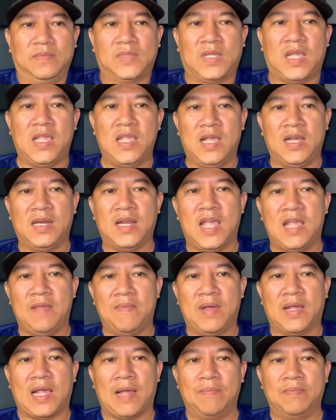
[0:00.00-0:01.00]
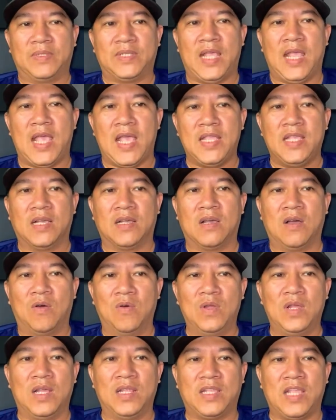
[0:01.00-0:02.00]
cái vấn đề mà cầm xe giật
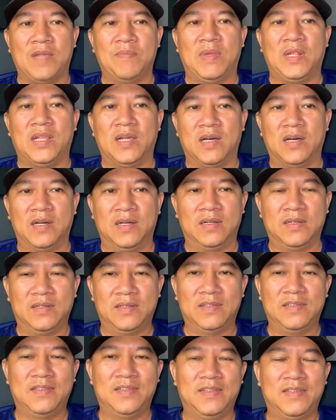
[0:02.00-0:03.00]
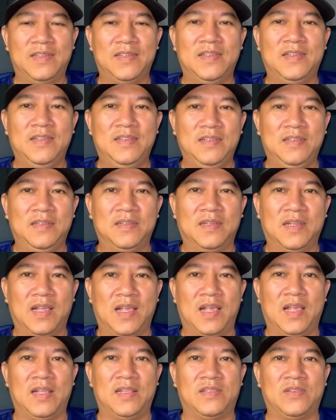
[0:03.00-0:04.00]
hụi á, chuyện bình thường
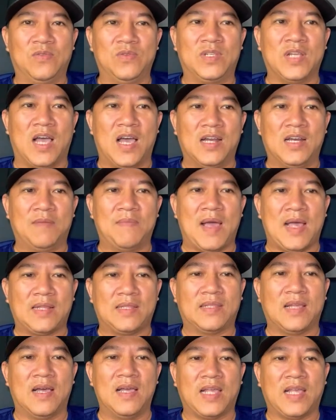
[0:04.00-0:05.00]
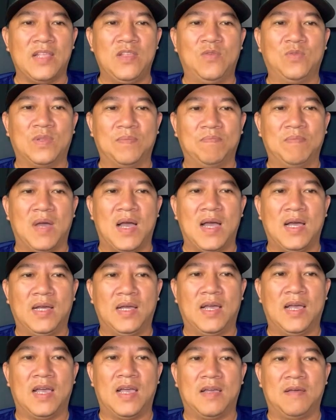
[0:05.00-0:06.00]
à, tôi sợ là bắt tới cái
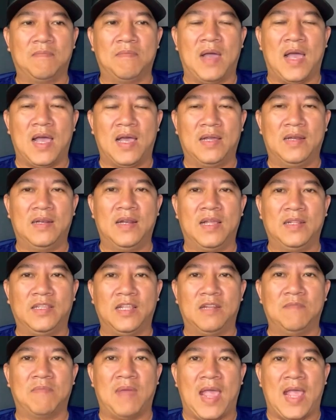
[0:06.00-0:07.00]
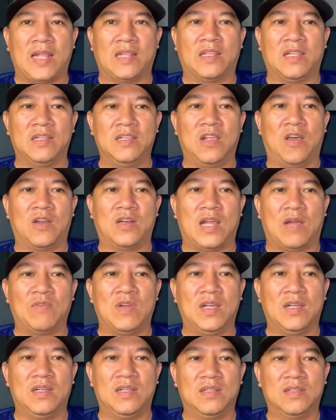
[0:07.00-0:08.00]
youtuber á, mà lên trên mạng tưởng nhỏ đạo
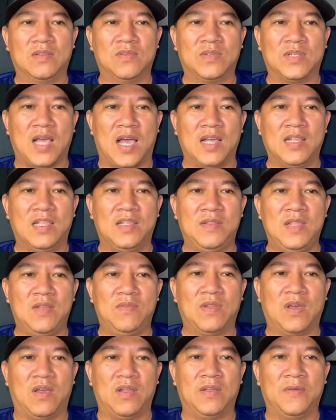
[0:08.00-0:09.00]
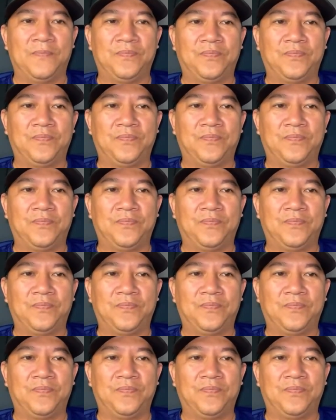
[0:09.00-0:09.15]
đức tôi sợ như nhiêu thôi